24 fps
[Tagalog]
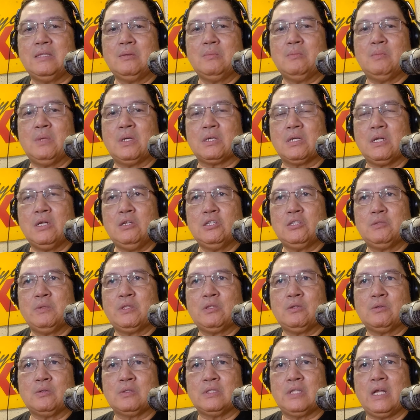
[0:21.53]
mag-grounds
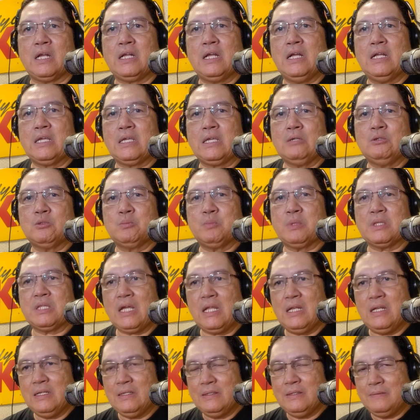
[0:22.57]
matog daghang kay
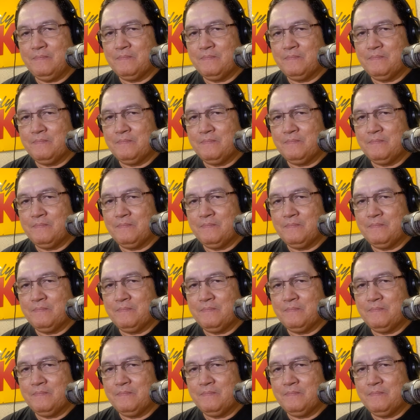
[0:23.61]
hospital.